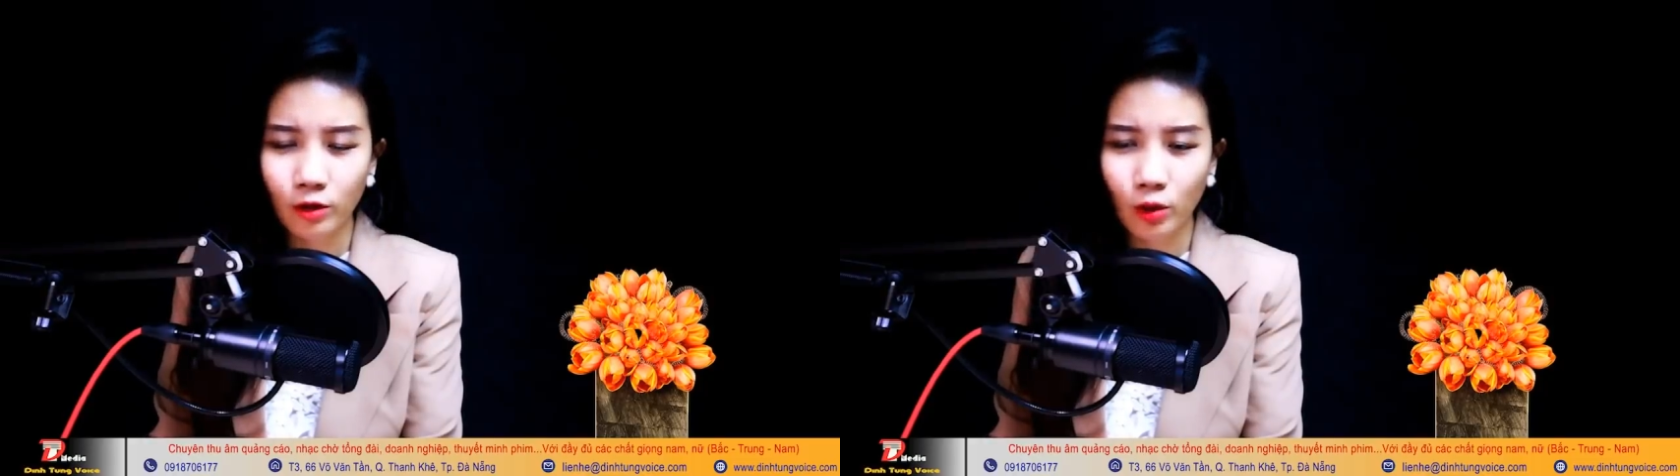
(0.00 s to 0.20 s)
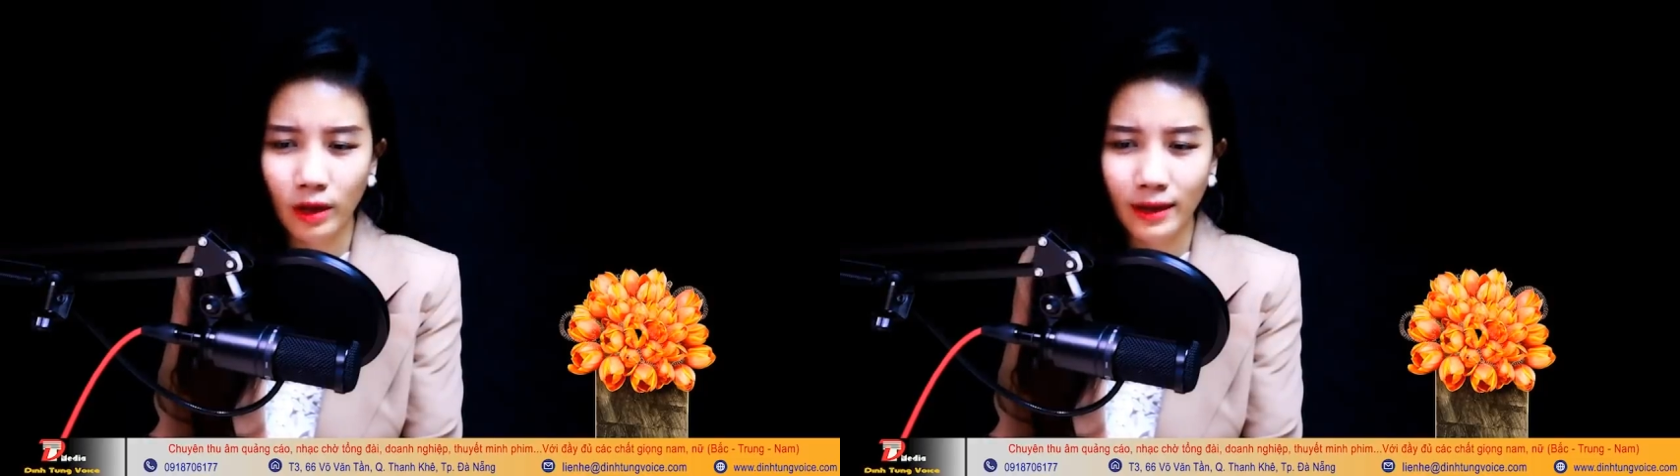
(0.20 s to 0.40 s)

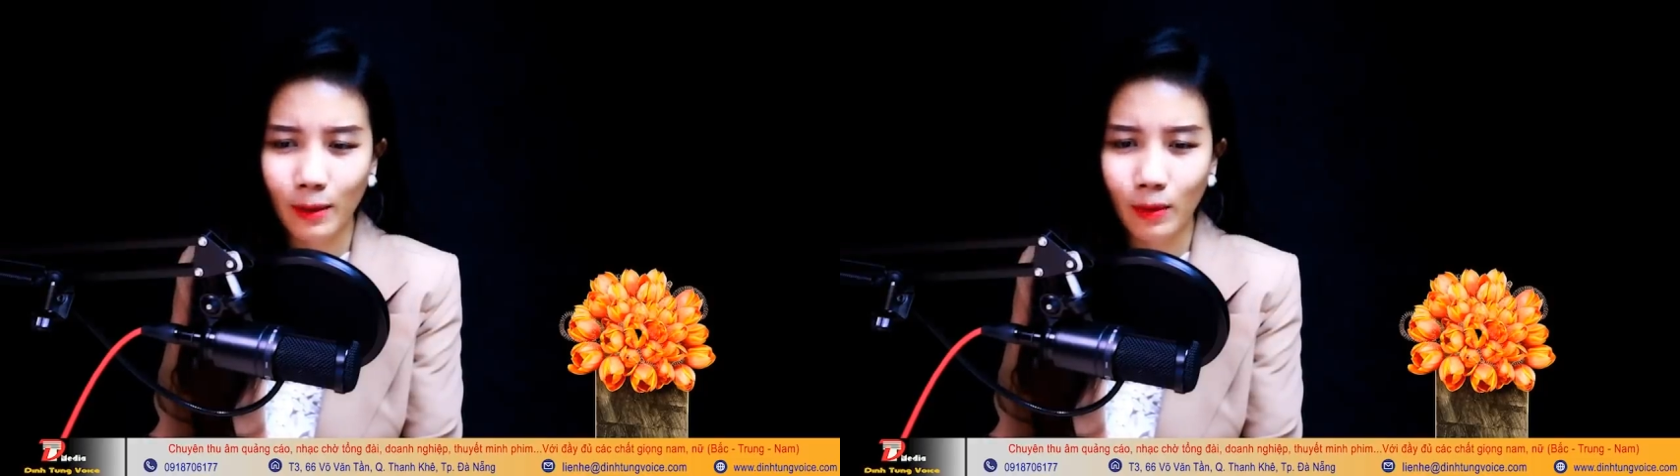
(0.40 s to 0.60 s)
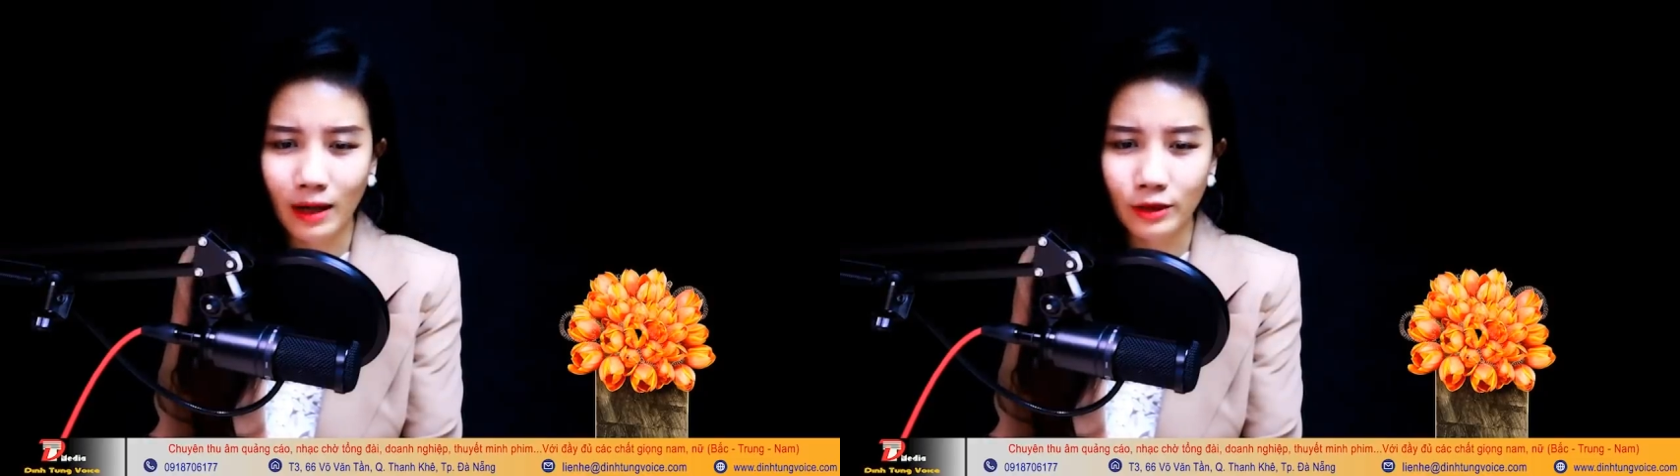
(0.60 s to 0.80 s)
Tôi liền
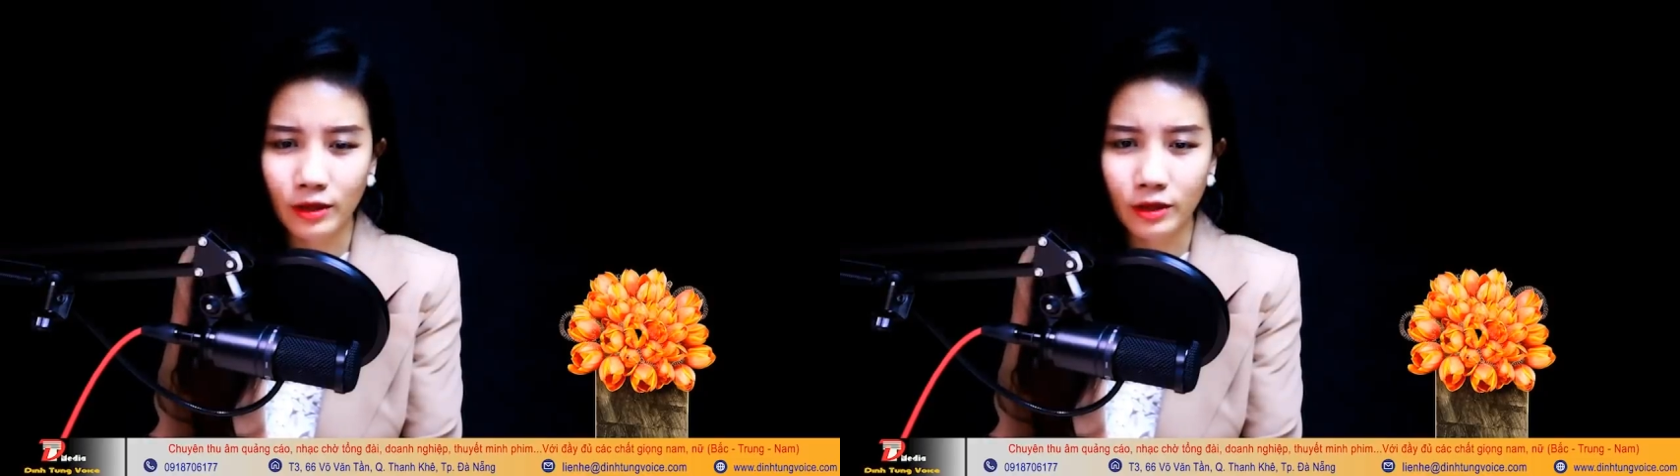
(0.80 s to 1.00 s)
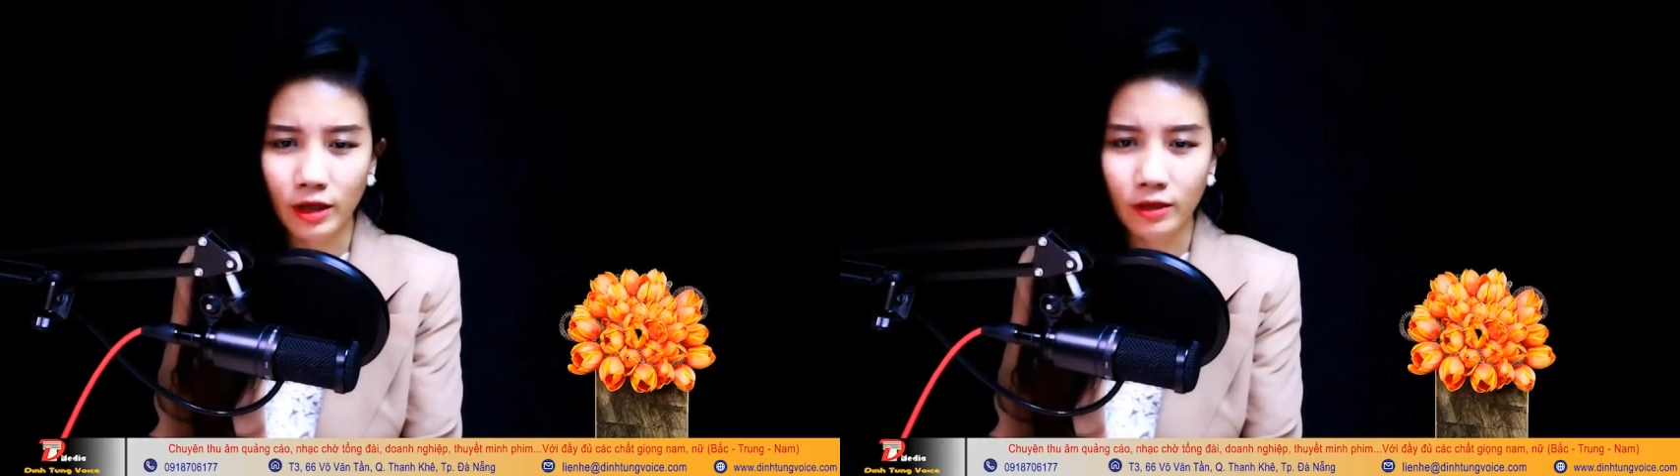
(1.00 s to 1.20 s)
đáp lại
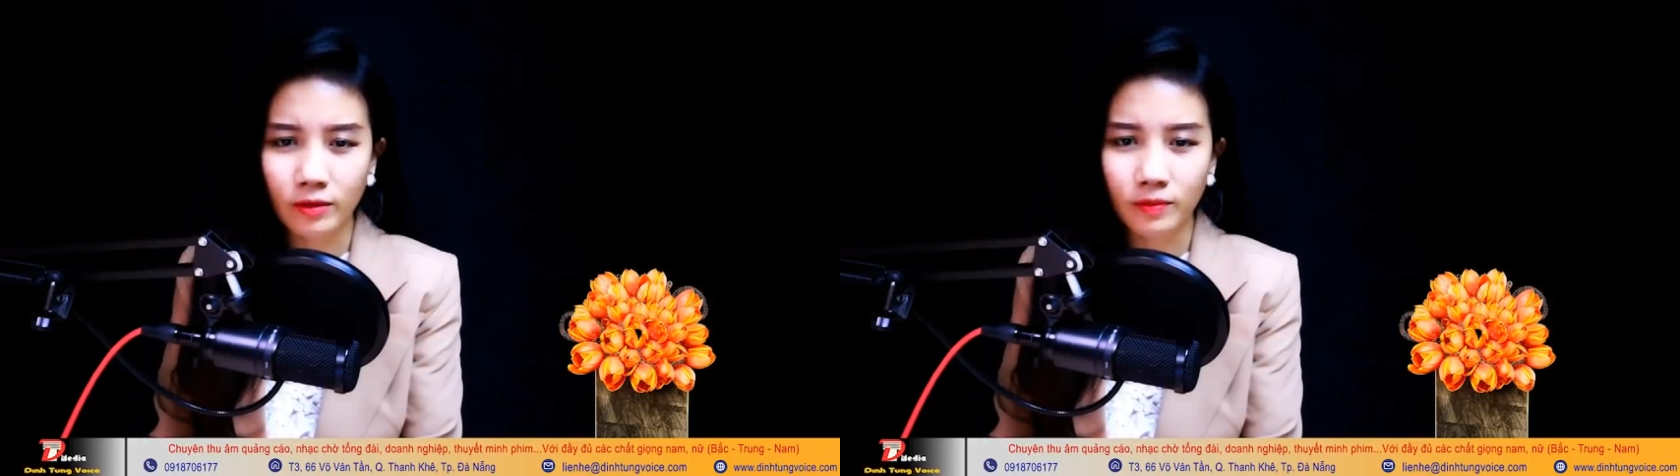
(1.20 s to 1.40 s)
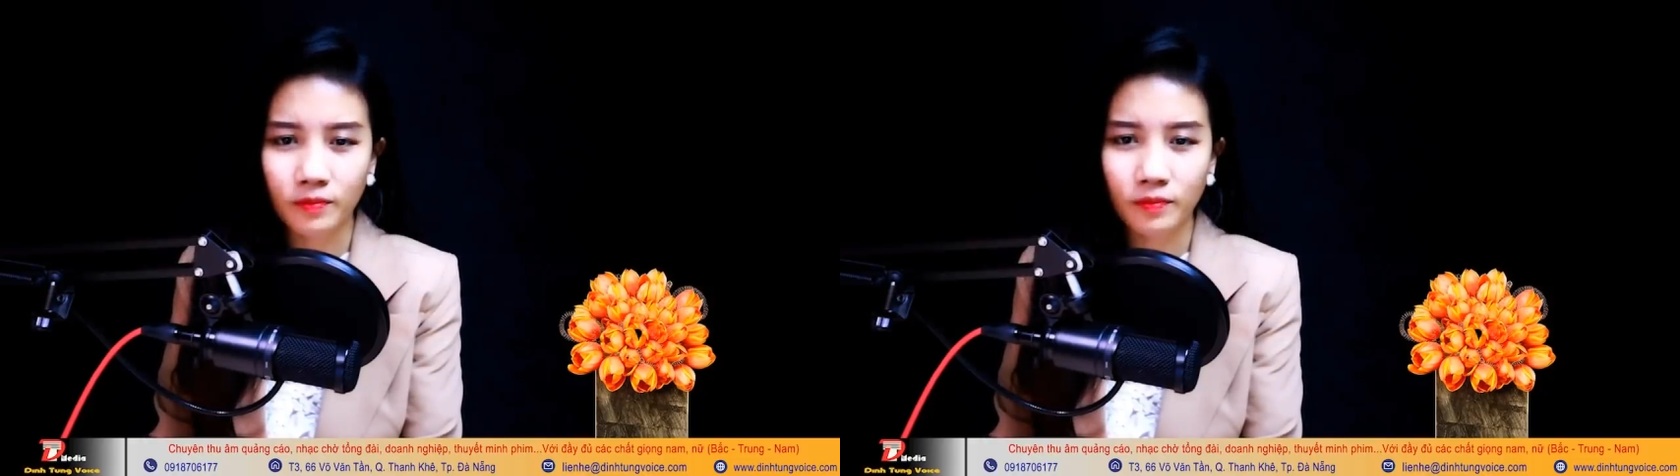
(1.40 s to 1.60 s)
chân chân.